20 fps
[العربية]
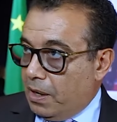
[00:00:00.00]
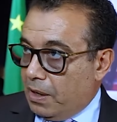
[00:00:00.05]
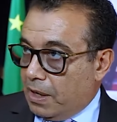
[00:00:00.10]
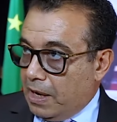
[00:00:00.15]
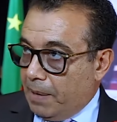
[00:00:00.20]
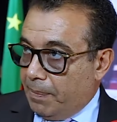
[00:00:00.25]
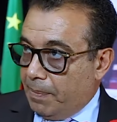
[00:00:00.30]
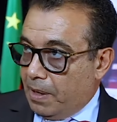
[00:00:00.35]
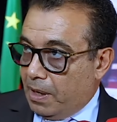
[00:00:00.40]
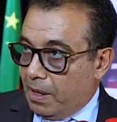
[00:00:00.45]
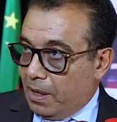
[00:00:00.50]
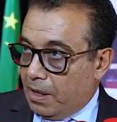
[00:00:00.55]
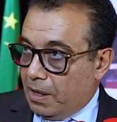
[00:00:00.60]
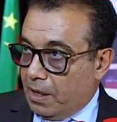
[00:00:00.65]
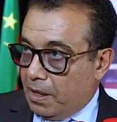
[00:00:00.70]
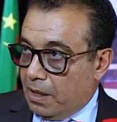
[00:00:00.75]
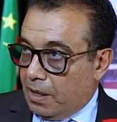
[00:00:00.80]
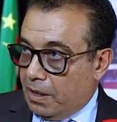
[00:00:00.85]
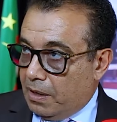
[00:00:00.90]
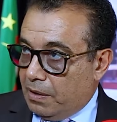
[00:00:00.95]
كما
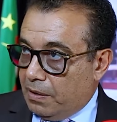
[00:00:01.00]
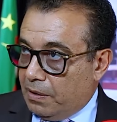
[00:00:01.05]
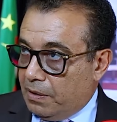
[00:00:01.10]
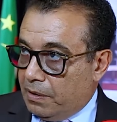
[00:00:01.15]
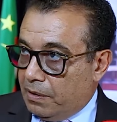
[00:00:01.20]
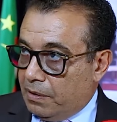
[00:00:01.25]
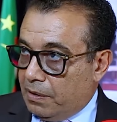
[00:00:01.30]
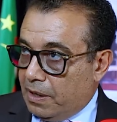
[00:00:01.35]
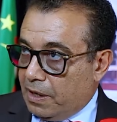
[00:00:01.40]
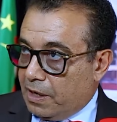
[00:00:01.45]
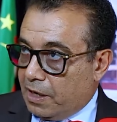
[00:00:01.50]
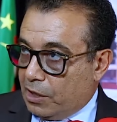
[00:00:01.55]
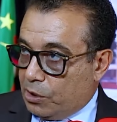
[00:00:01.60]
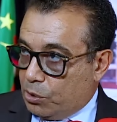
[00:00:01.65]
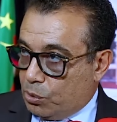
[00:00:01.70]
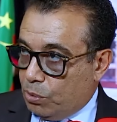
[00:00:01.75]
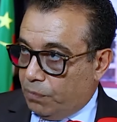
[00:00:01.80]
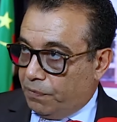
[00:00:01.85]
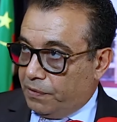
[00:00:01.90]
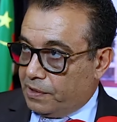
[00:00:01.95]
آه،
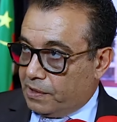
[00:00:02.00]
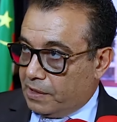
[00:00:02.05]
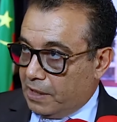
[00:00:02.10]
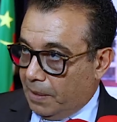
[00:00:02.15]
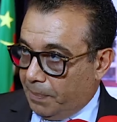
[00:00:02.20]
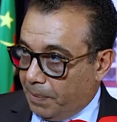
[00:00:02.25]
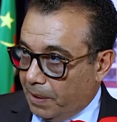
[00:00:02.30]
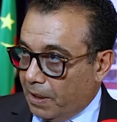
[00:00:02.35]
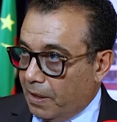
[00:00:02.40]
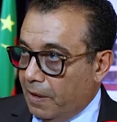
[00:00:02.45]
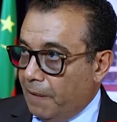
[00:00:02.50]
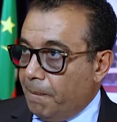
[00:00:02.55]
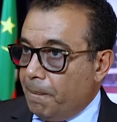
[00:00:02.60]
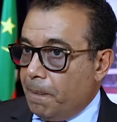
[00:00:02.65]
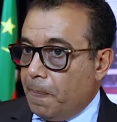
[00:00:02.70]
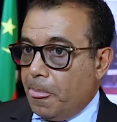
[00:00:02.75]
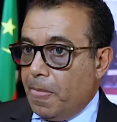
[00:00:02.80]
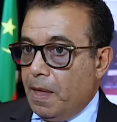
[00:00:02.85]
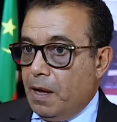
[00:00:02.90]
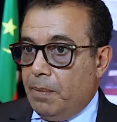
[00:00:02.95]
اكدت في السابق
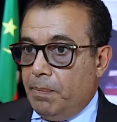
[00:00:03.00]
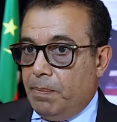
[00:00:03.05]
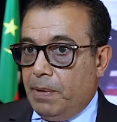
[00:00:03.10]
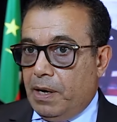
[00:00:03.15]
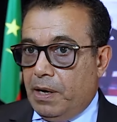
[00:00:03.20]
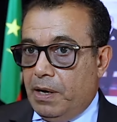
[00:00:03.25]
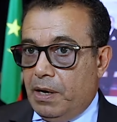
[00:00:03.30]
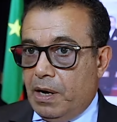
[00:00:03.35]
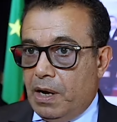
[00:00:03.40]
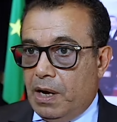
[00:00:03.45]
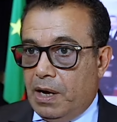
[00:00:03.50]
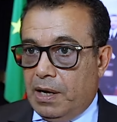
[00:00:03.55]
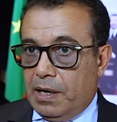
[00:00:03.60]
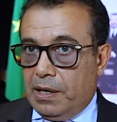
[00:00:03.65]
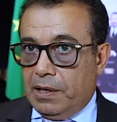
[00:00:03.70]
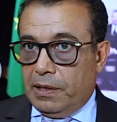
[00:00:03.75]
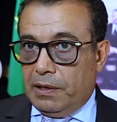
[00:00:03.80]
بان